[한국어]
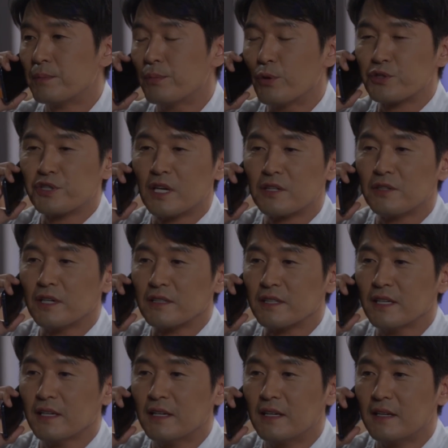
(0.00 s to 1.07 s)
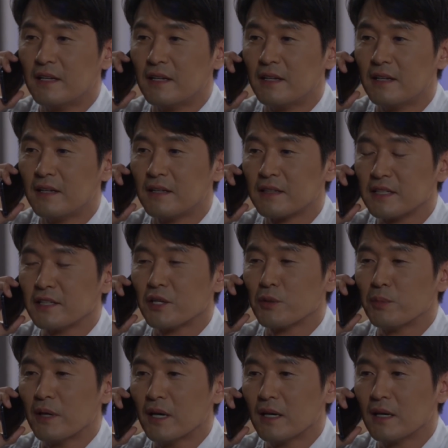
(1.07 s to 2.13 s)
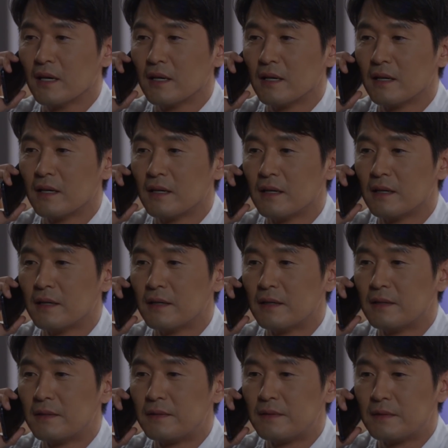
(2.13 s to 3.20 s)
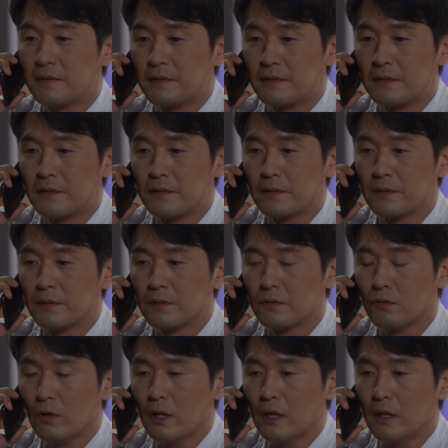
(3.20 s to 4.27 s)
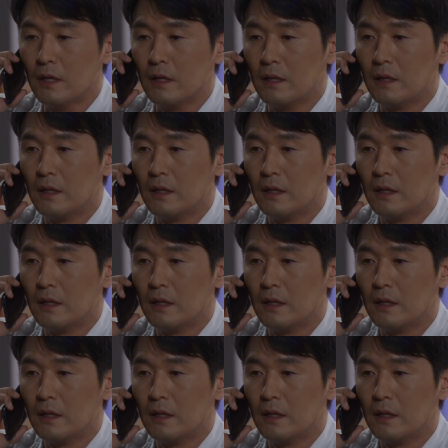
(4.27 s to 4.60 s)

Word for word: 복지 갈 것 같아. 기다려봐. 잠깐만. 왜?